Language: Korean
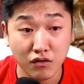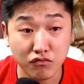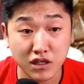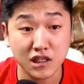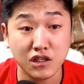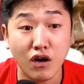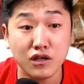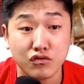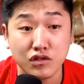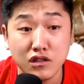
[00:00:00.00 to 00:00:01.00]
우리 이거 할
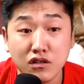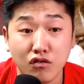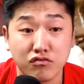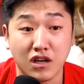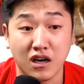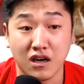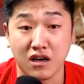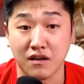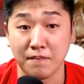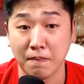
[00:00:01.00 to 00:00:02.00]
수 있는
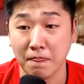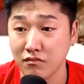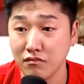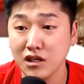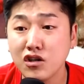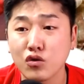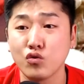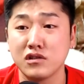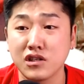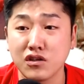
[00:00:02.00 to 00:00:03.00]
거구나 이걸
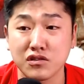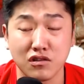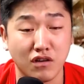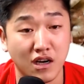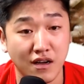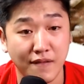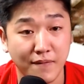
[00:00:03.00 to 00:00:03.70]
오늘 느꼈을 거야